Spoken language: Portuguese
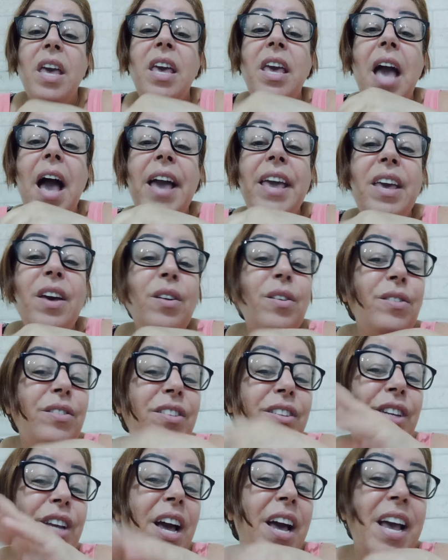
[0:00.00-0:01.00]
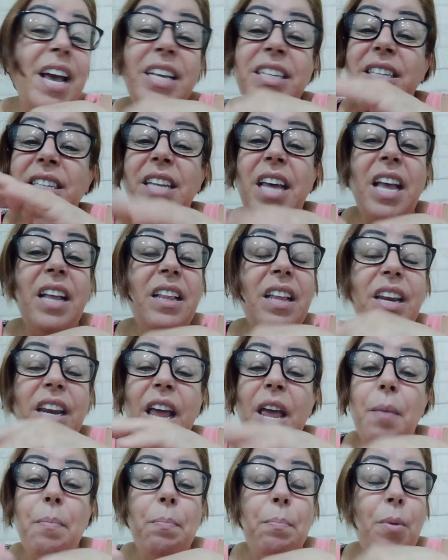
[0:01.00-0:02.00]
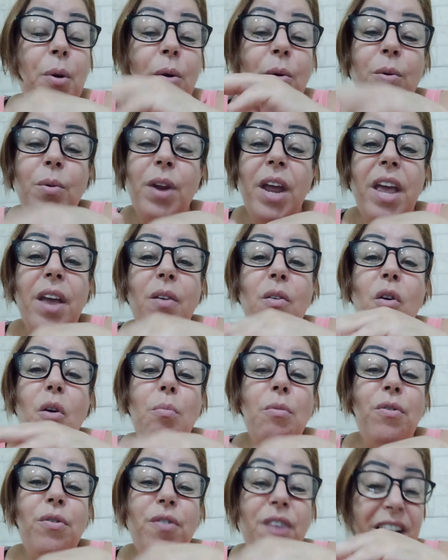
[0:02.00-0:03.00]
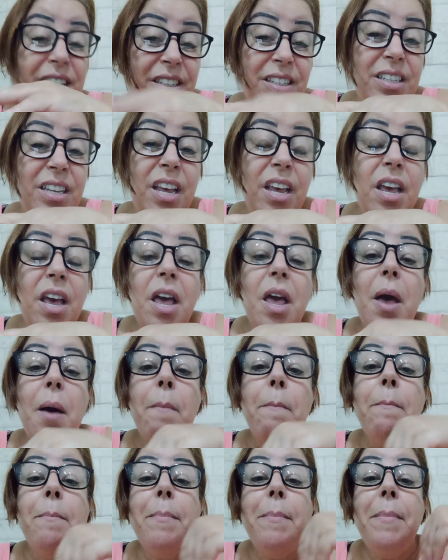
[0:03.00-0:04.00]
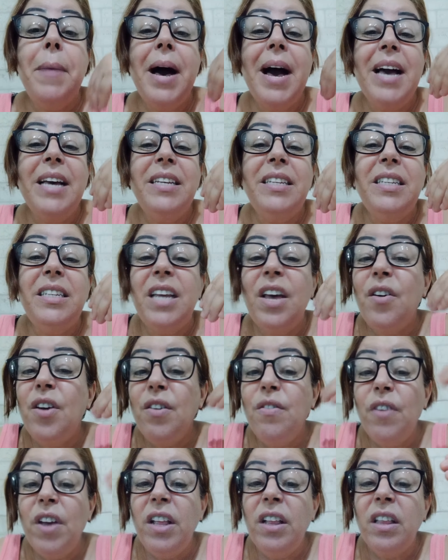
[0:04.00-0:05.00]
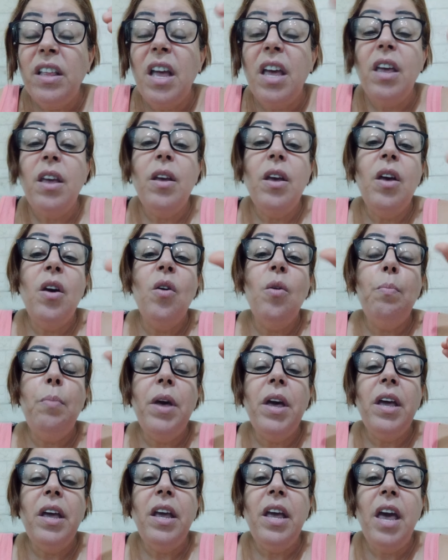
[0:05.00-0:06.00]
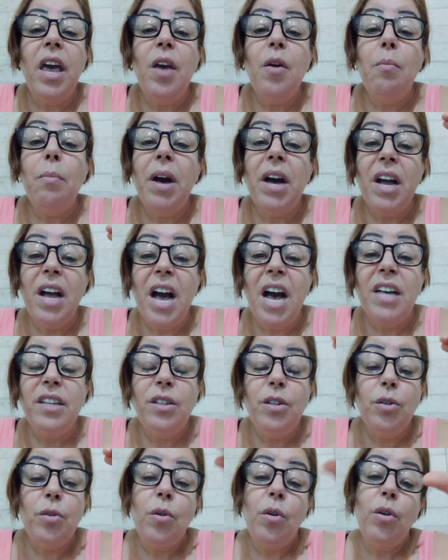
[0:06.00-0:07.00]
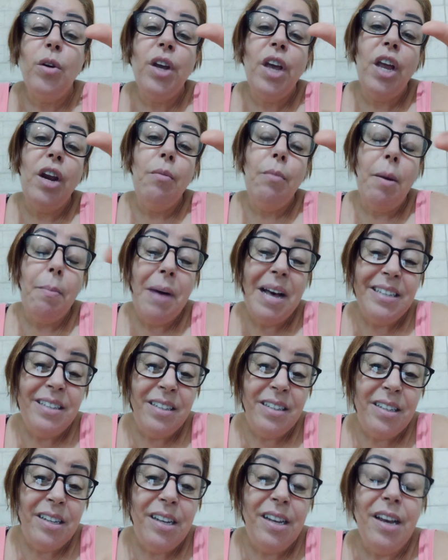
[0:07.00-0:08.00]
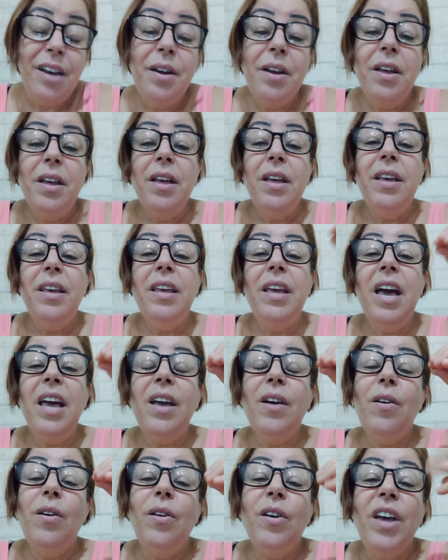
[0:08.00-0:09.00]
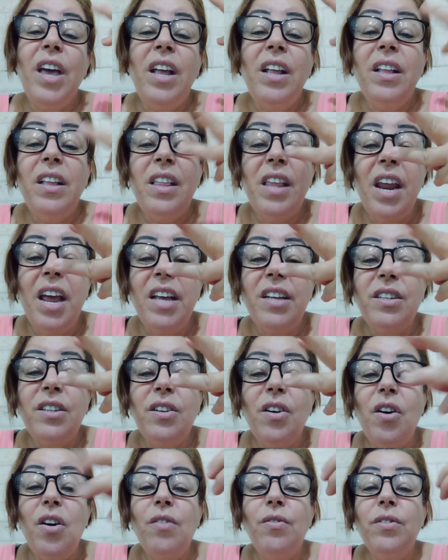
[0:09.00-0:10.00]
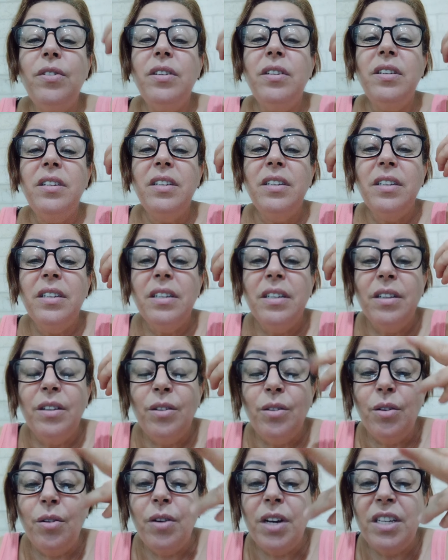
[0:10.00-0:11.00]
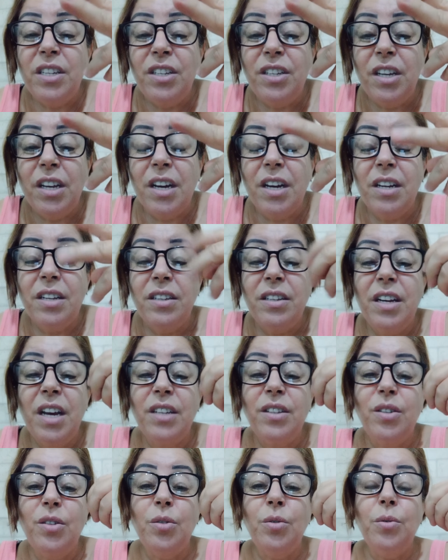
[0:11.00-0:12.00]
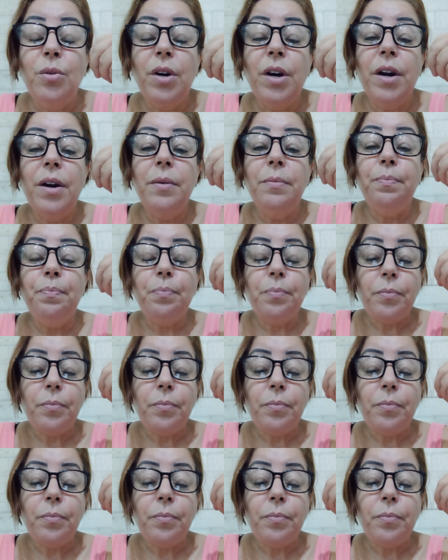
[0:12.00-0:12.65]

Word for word: E aí eu não tinha receita, nem procurei como fazer, mas eu inventei. Eu peguei o bagaço, coloquei numa bacia, e aí coloquei três ovos, duas xícaras de açúcar,